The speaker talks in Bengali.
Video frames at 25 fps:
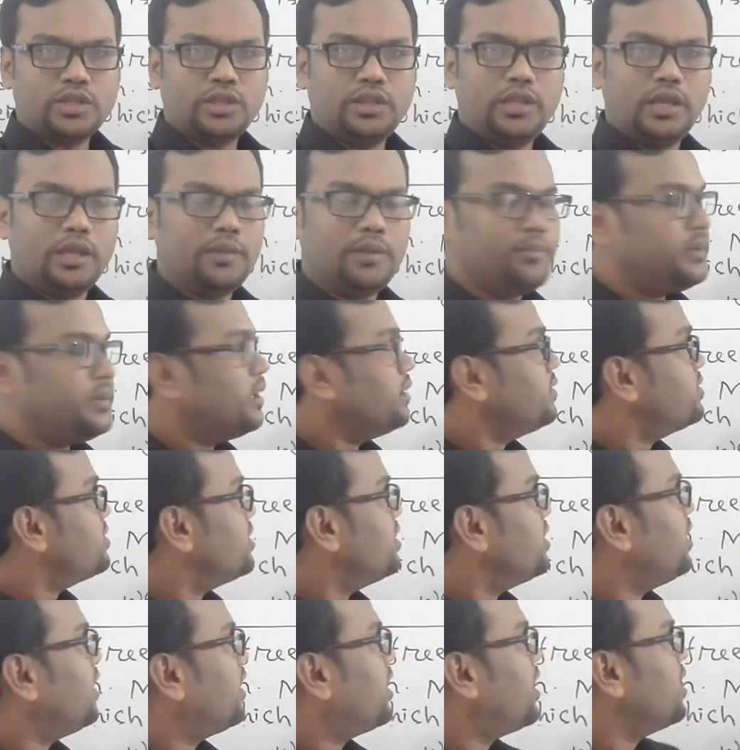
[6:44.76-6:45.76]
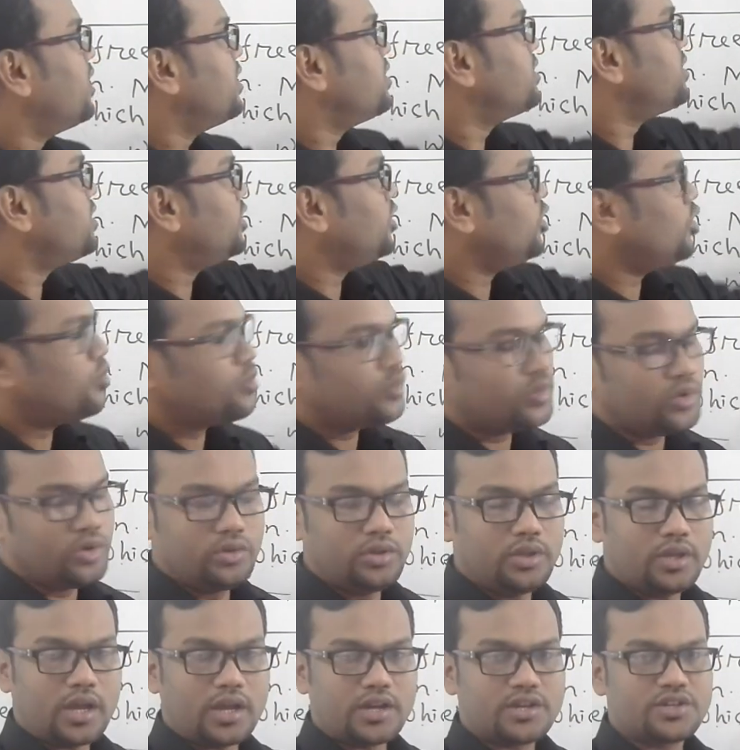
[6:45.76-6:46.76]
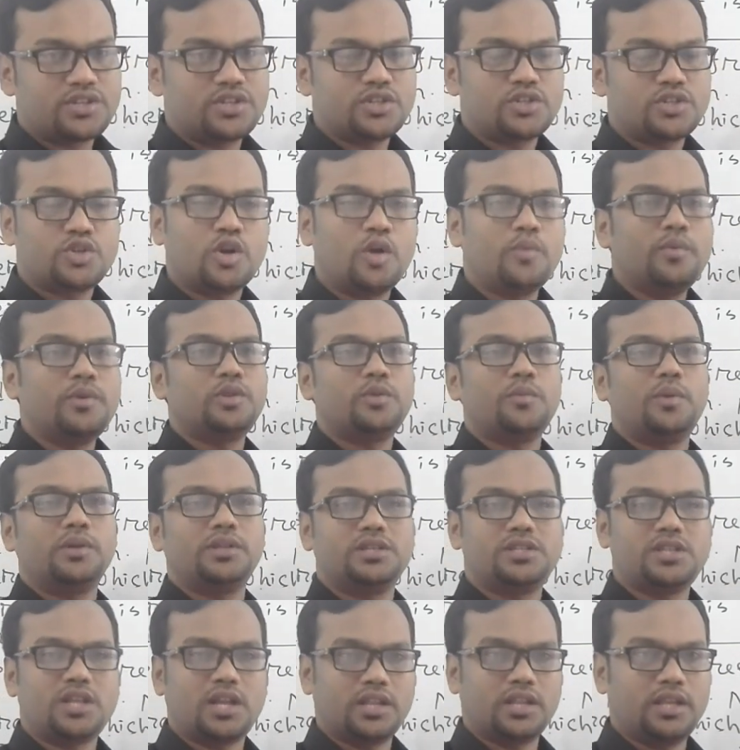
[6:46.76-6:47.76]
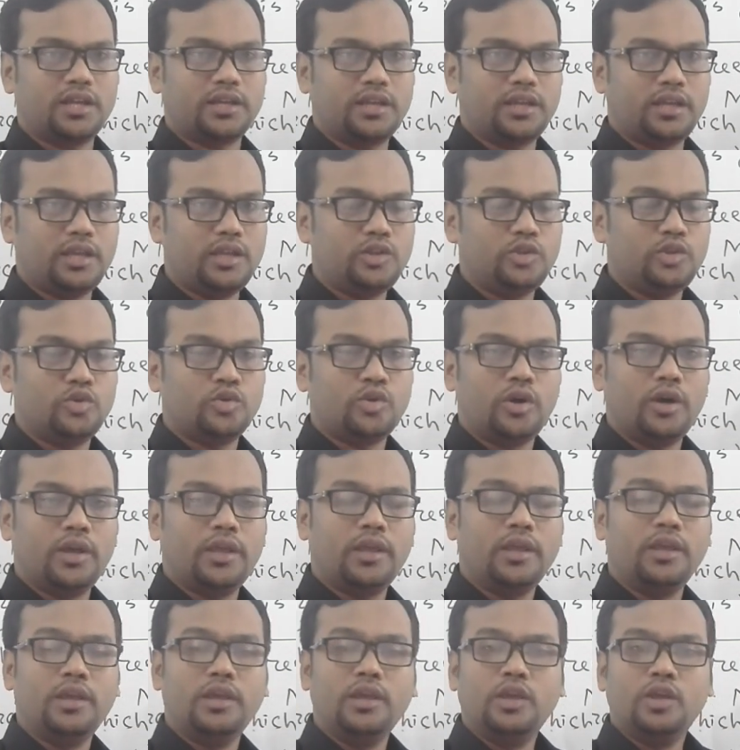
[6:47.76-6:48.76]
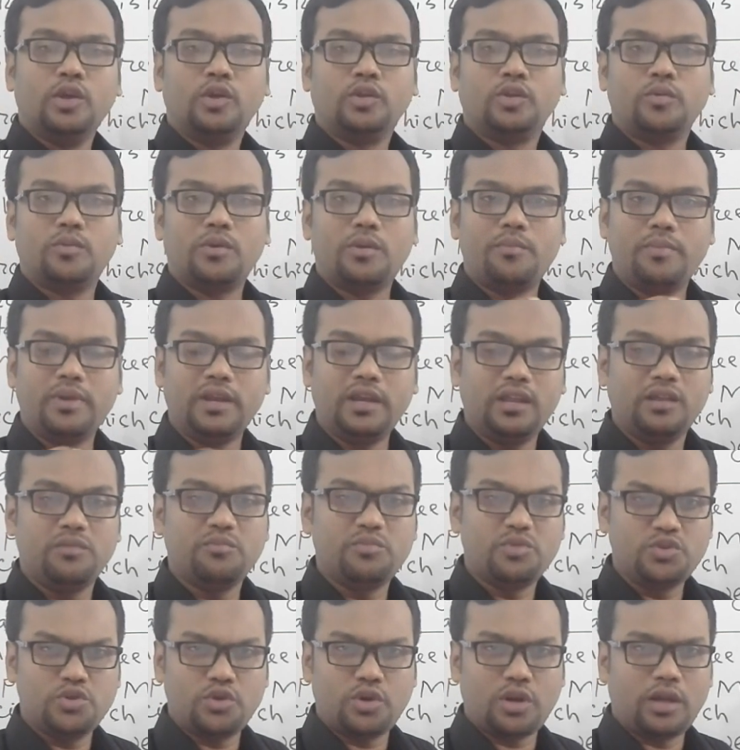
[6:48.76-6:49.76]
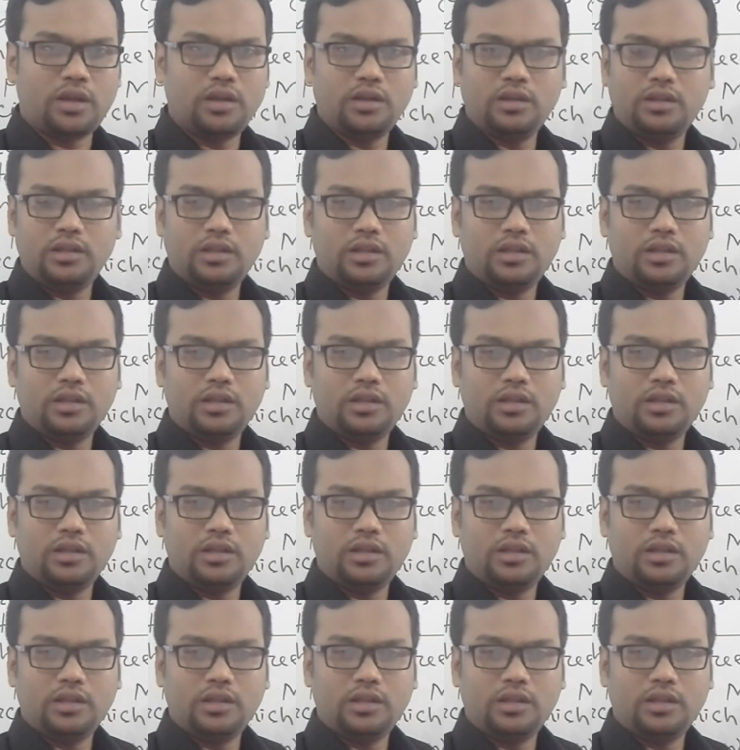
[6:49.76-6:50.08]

দেখবে যে এখানে যে নিয়মগুলো দিয়ে আসছে সবই তোমাদের জানা থাকে কিন্তু হয় তোমরা মিনিং বুঝো না